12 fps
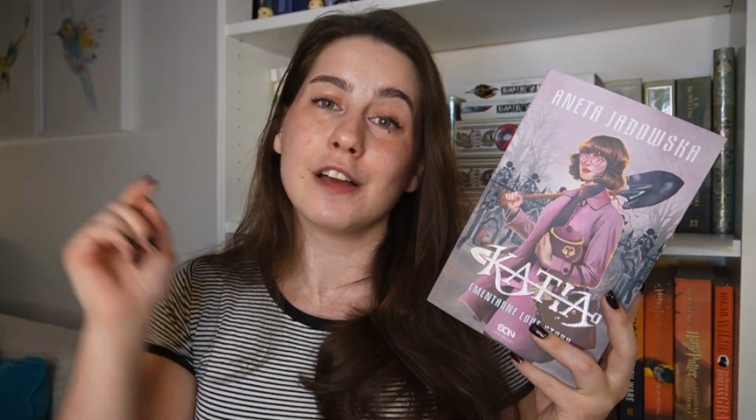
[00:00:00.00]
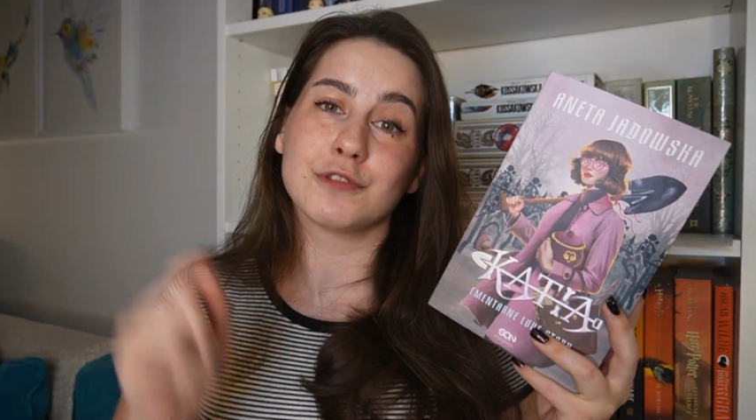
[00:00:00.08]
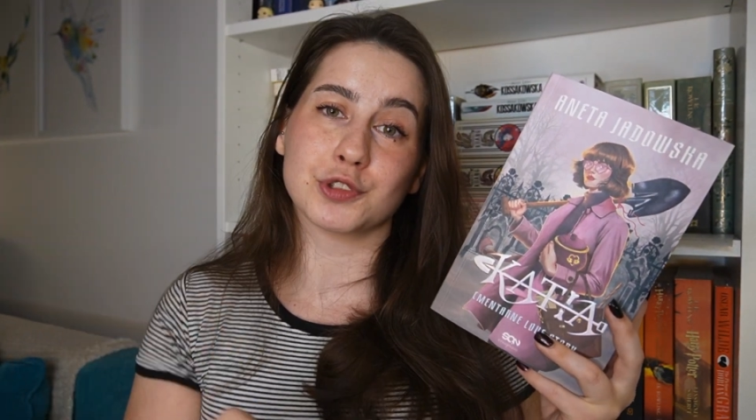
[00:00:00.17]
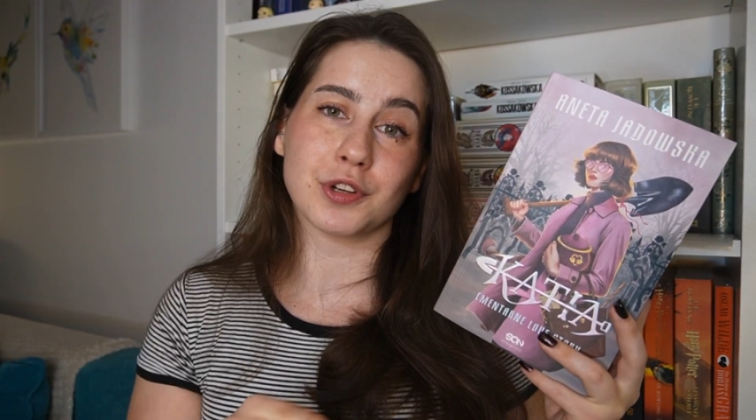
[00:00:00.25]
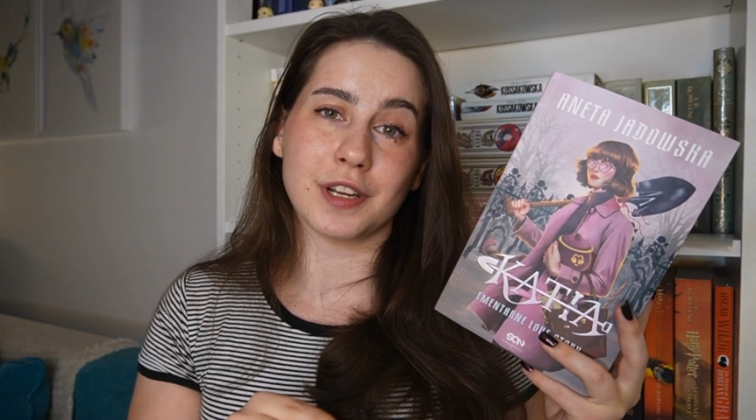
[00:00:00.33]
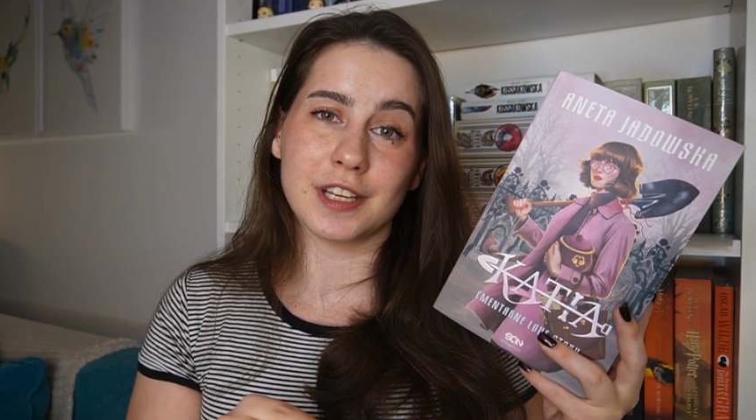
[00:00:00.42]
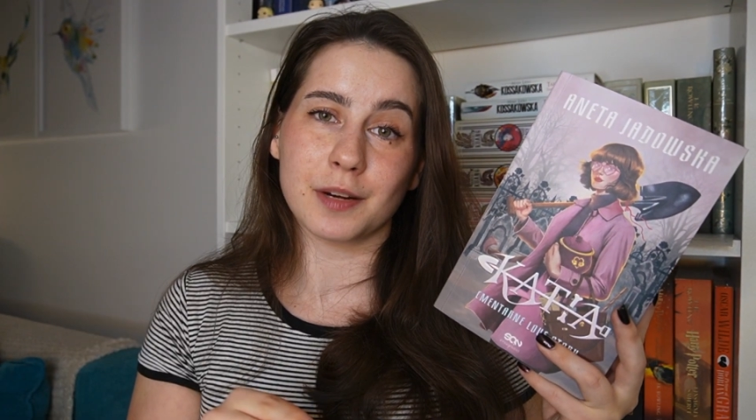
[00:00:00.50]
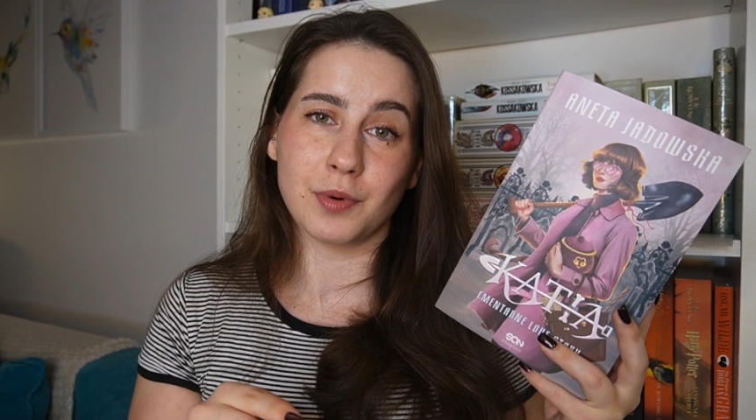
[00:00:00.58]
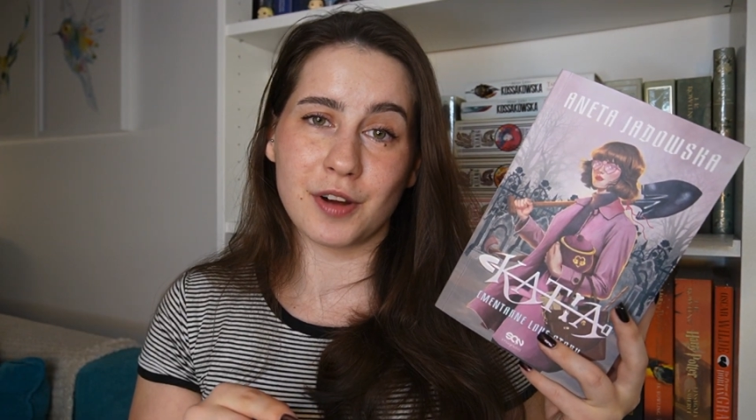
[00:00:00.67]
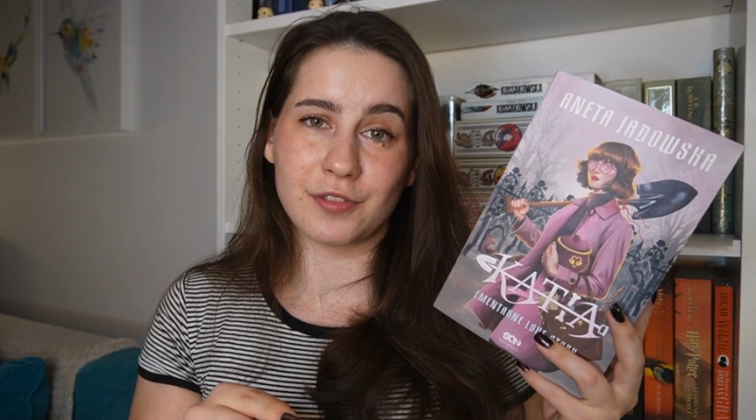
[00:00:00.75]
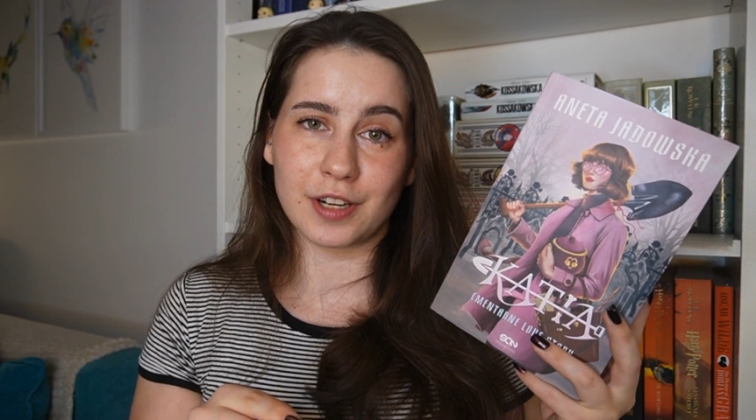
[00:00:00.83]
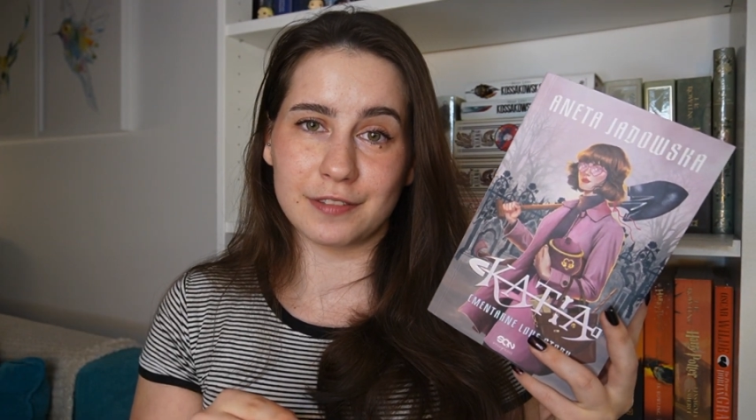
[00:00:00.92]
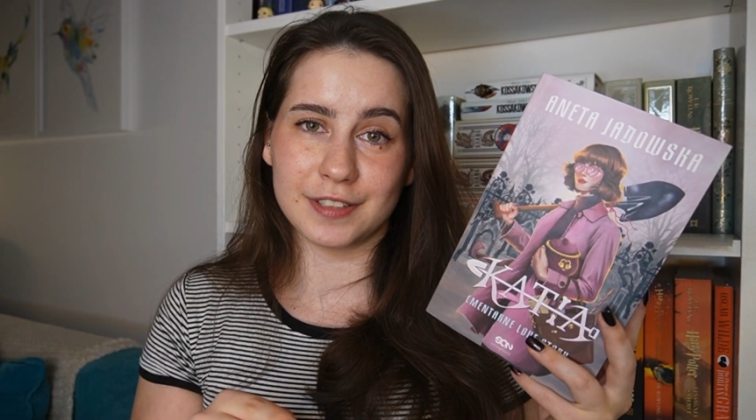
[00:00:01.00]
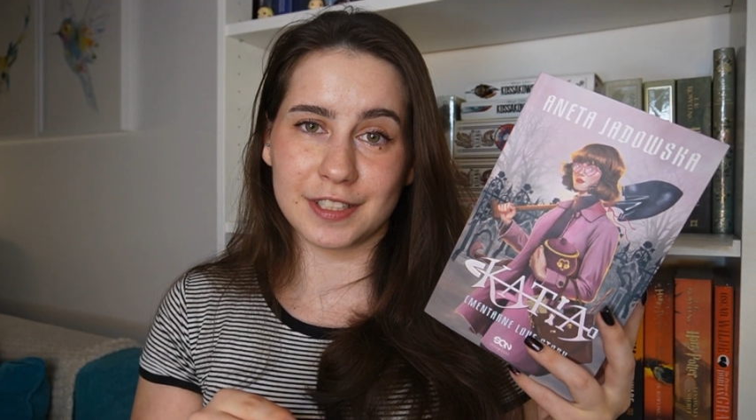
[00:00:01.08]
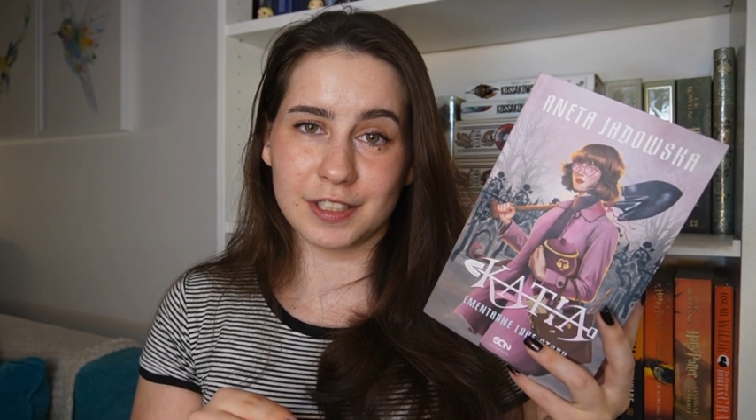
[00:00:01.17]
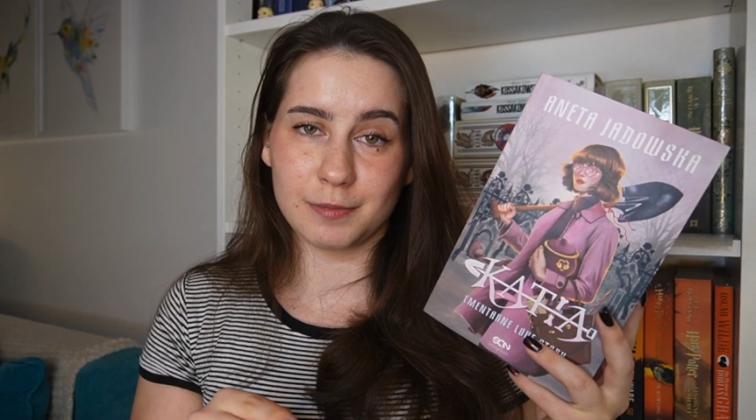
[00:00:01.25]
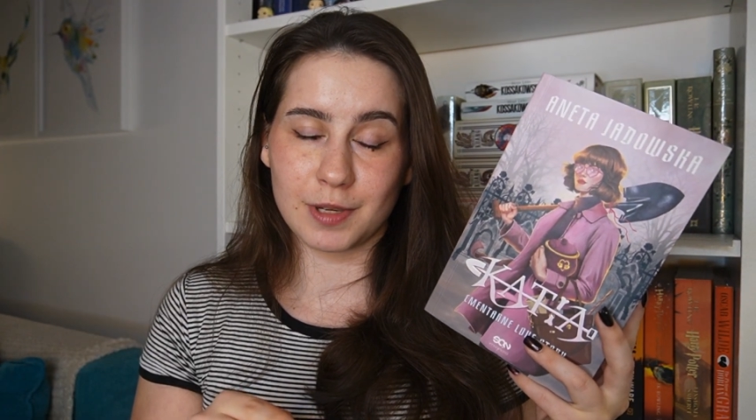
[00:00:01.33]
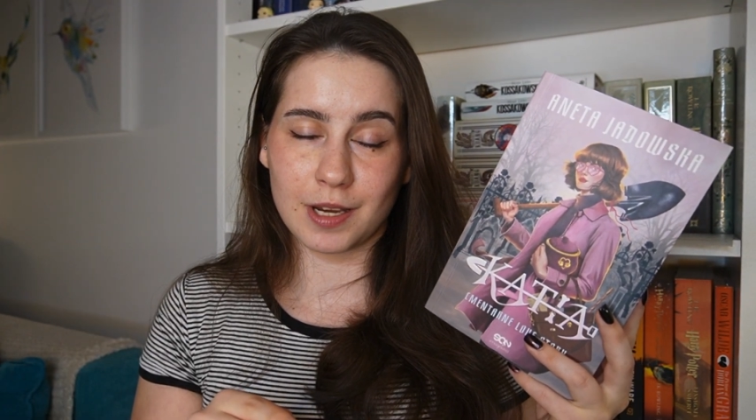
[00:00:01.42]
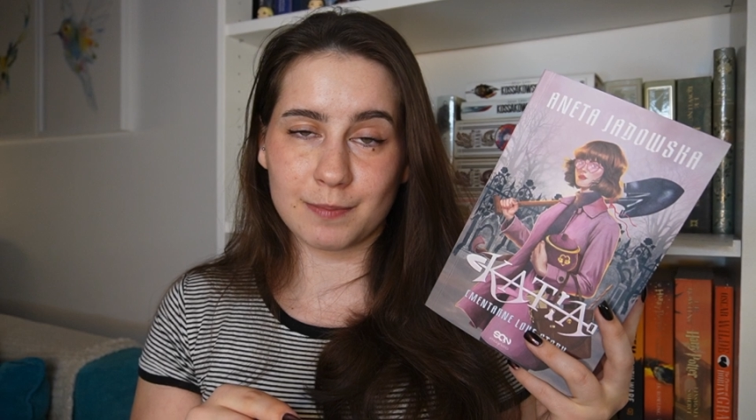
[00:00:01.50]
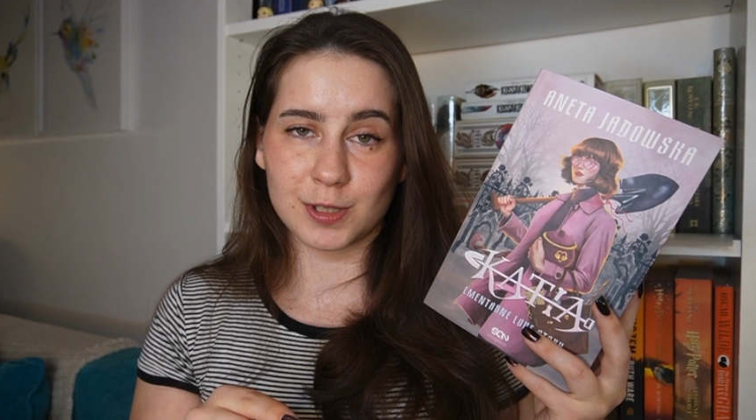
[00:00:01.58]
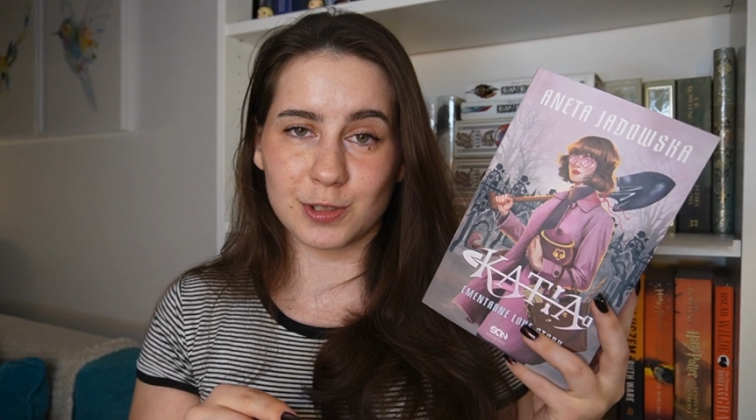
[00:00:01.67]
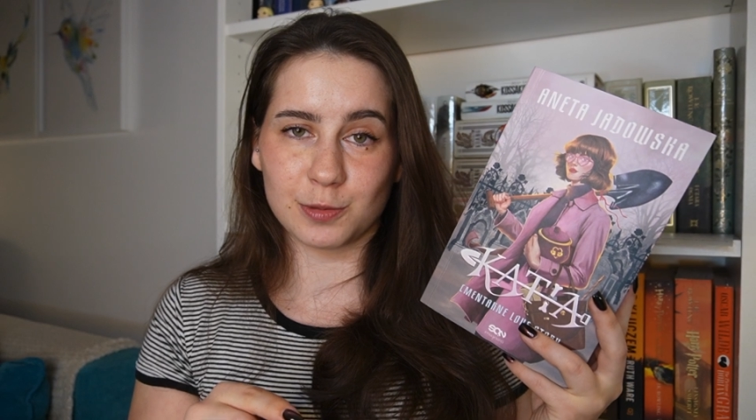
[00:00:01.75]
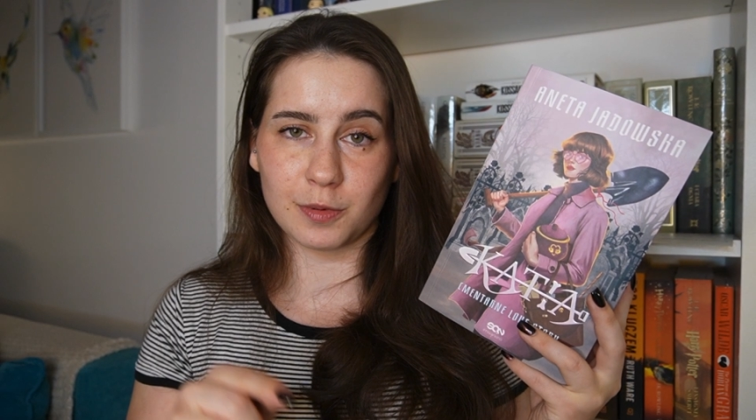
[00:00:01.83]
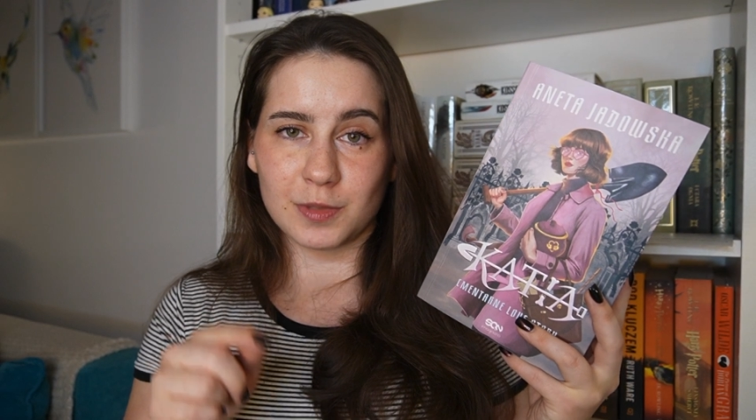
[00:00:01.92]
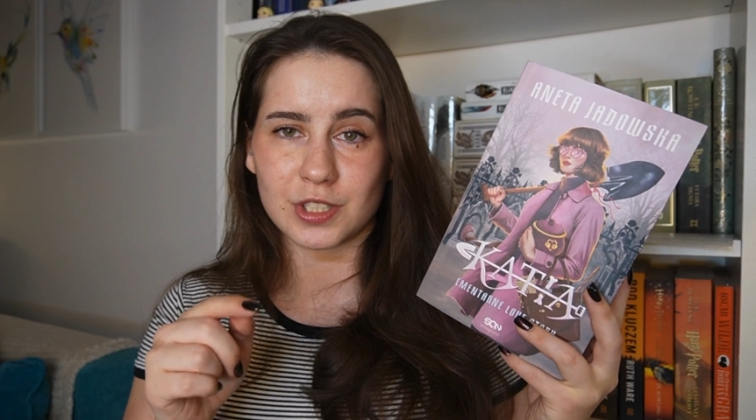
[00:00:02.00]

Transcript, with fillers: Wczoraj jak byłam w kawiarni miałam przed sobą